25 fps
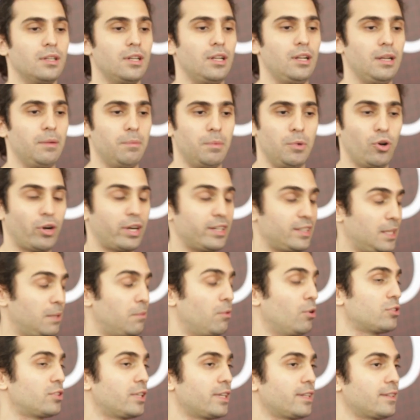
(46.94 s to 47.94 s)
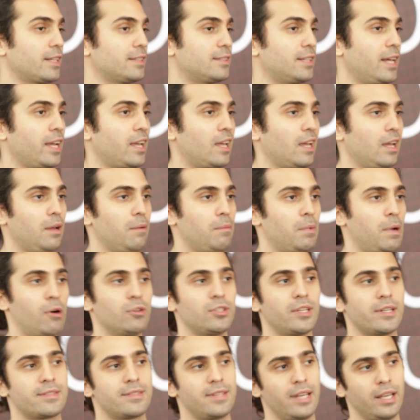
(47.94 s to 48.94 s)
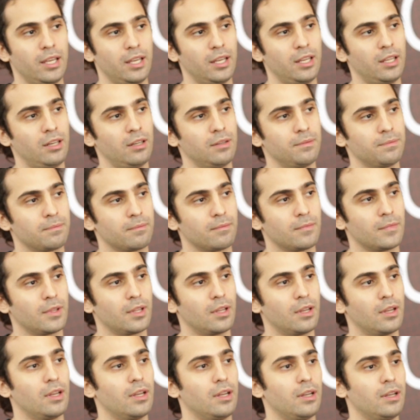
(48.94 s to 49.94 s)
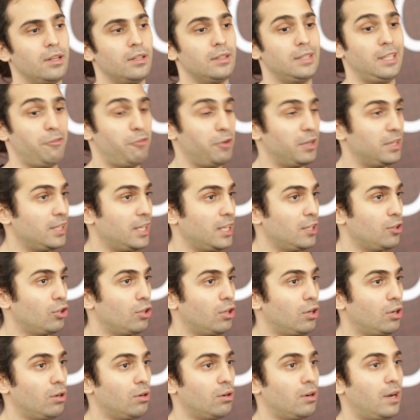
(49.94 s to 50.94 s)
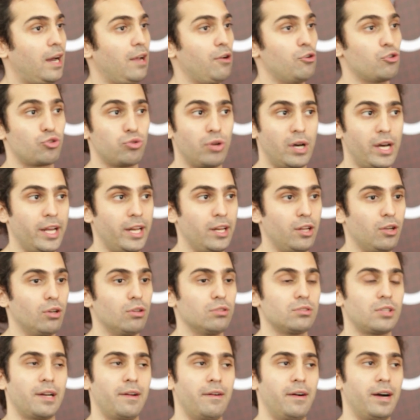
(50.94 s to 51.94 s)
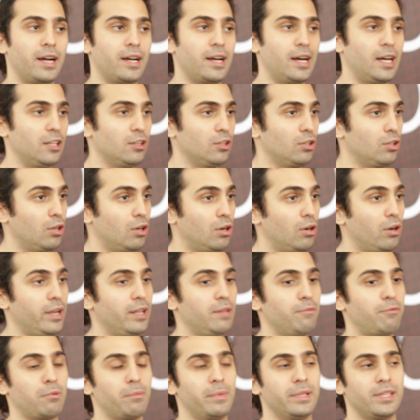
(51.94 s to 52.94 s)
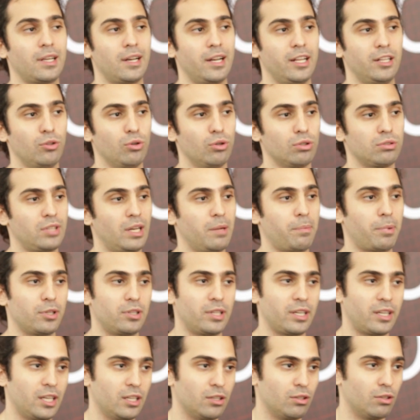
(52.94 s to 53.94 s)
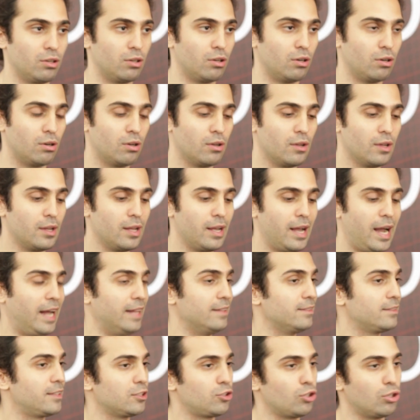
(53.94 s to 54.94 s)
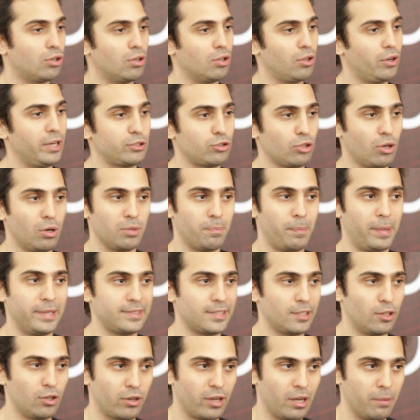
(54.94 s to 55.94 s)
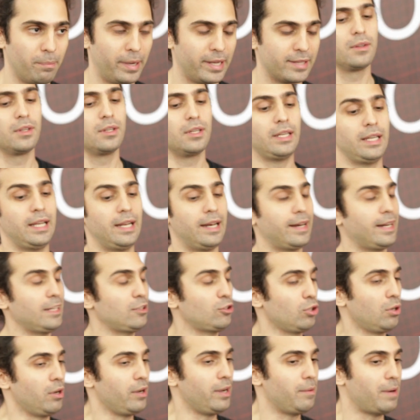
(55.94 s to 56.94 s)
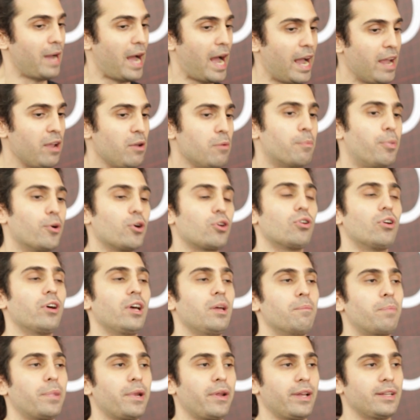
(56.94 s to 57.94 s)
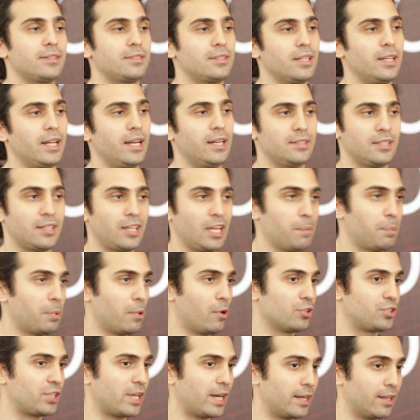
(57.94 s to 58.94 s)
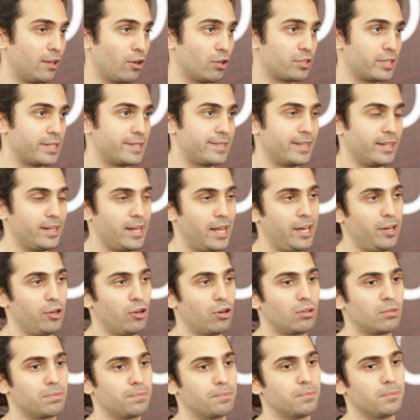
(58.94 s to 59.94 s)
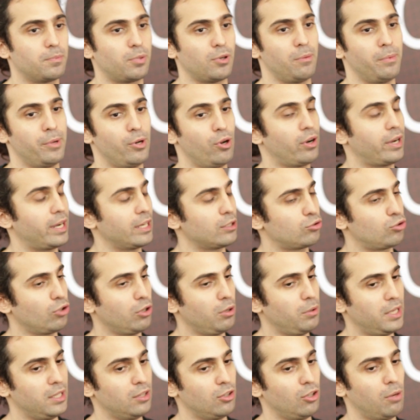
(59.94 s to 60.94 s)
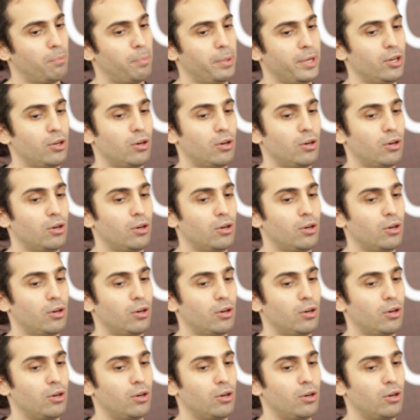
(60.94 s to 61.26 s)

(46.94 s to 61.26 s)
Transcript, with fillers: lo que tenemos certeza es que vamos a seguir defendiendo al usuario, trabajando en fomentar la industria y protegiendo ante todo. Eso pase lo que pase. Y el resto hay un poco de imprevisibilidad. Si querés podemos charlar de los escenarios, por lo menos que estoy viendo, pero